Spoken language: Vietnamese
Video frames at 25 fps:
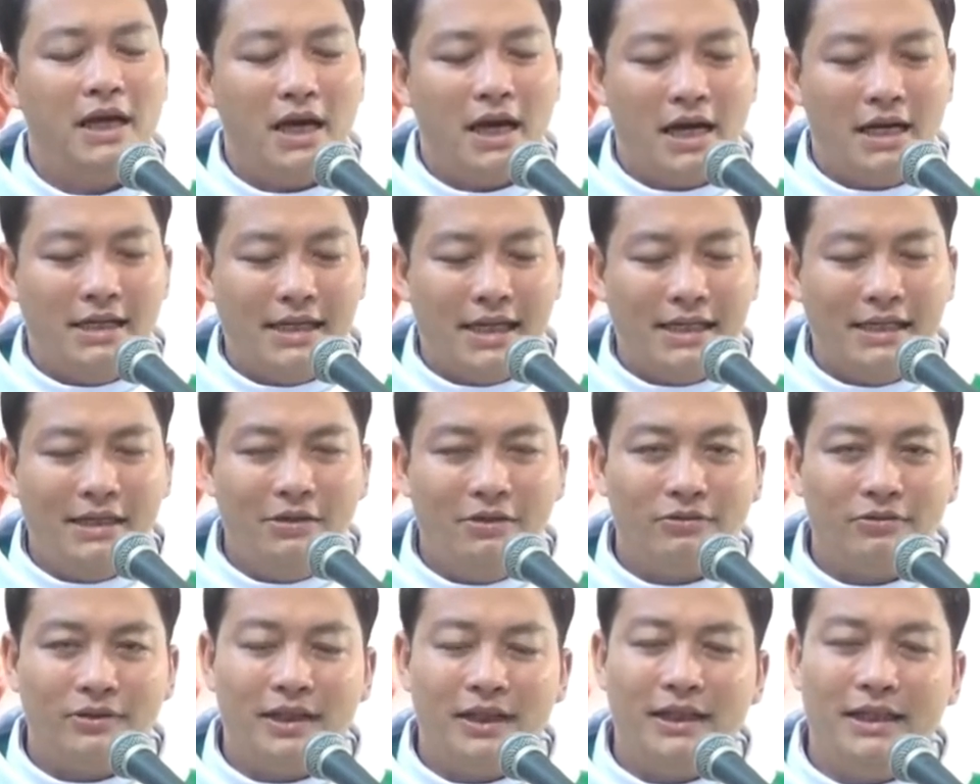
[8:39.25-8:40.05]
Hình ảnh
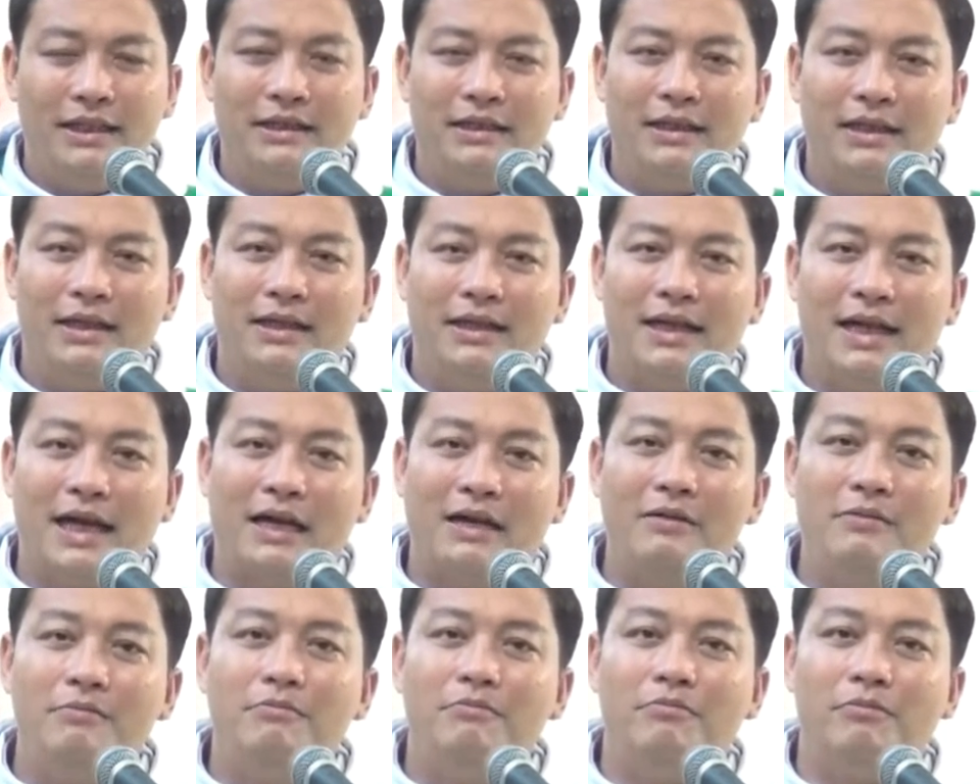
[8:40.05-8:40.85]
đầu tiên là hình
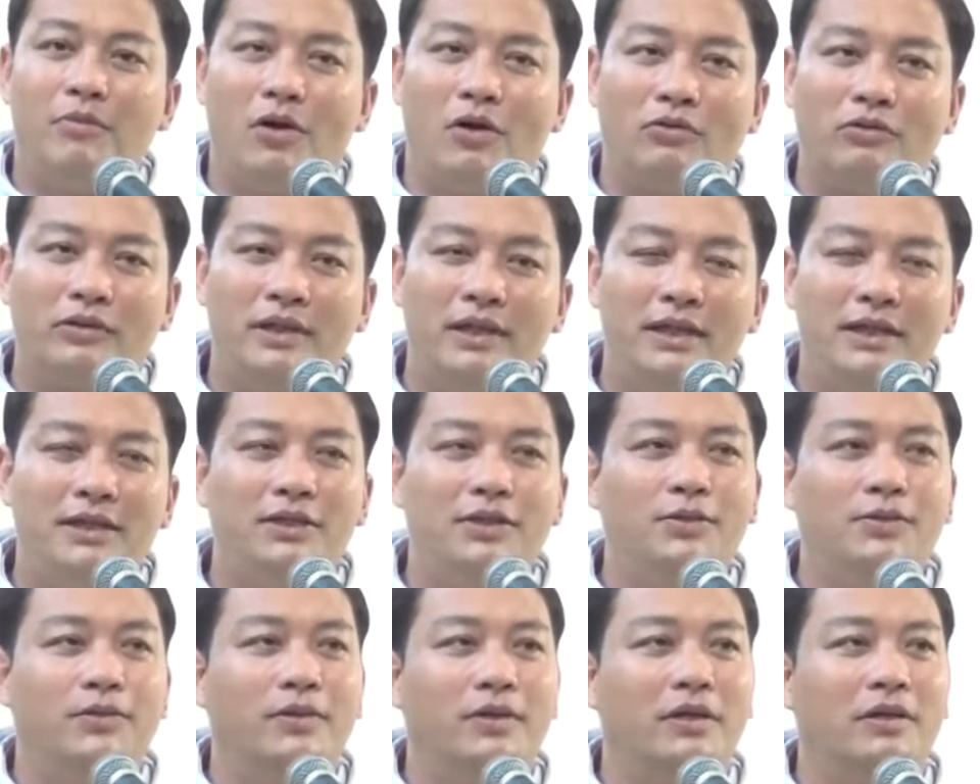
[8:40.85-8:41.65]
ảnh một Thiên
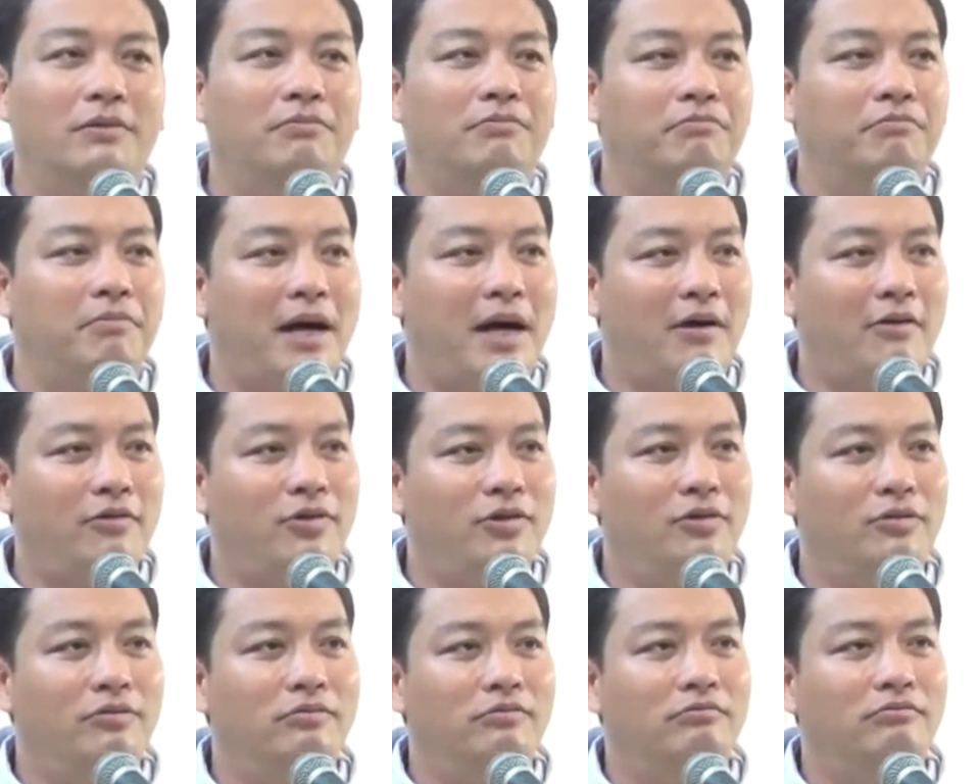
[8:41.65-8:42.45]
Chúa bao
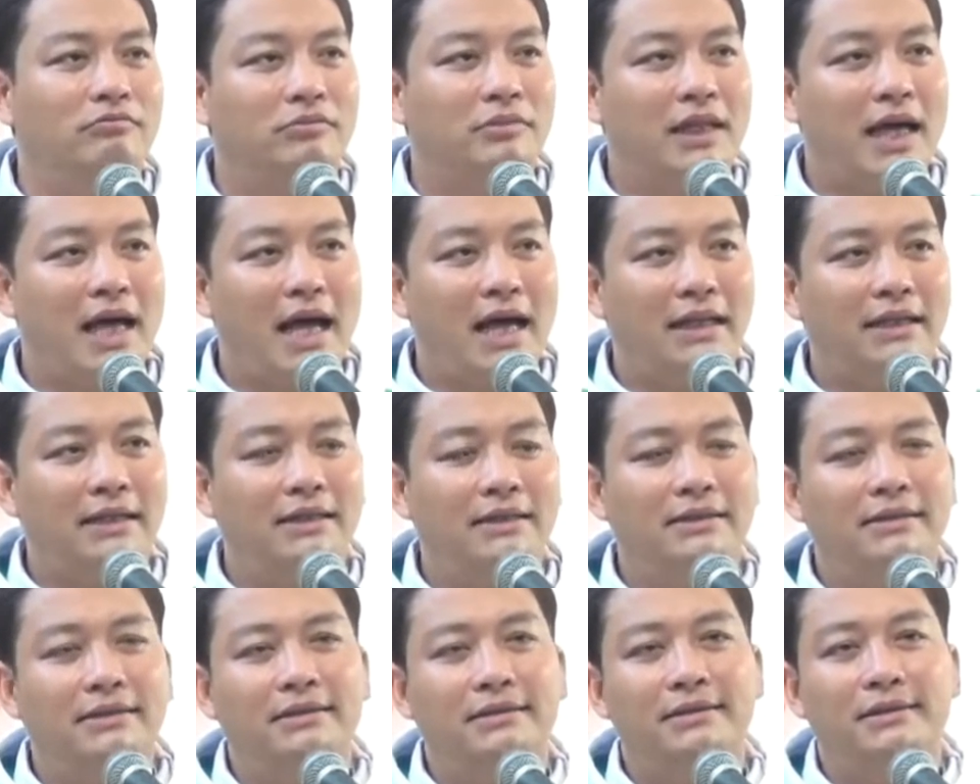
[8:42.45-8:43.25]
dung, tha
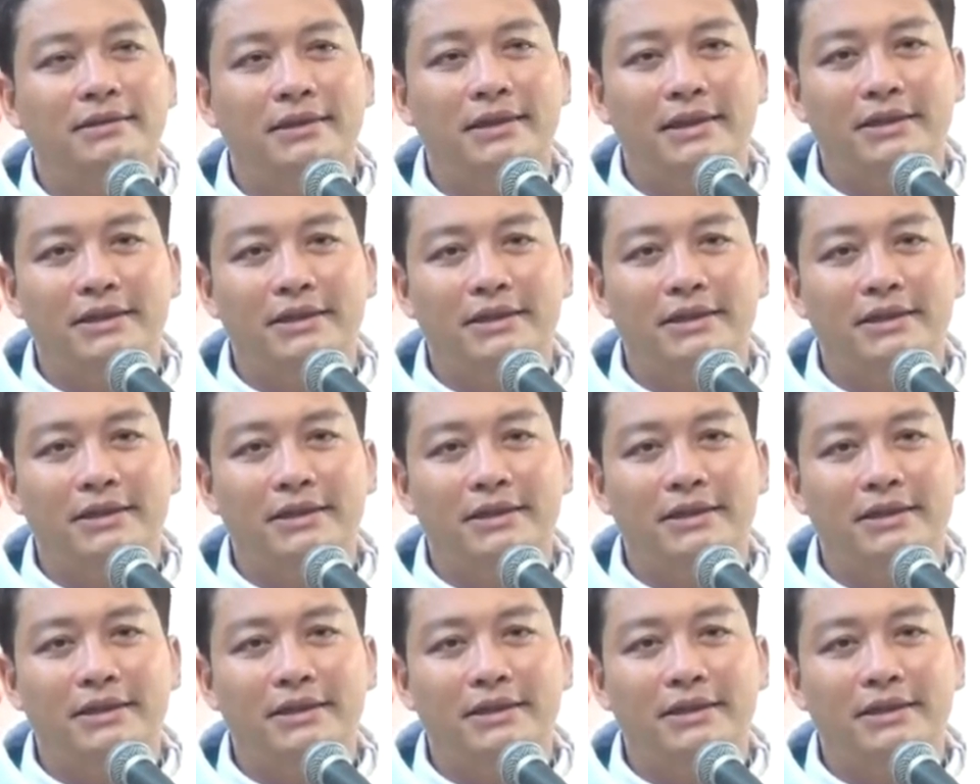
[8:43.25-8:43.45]
thứ,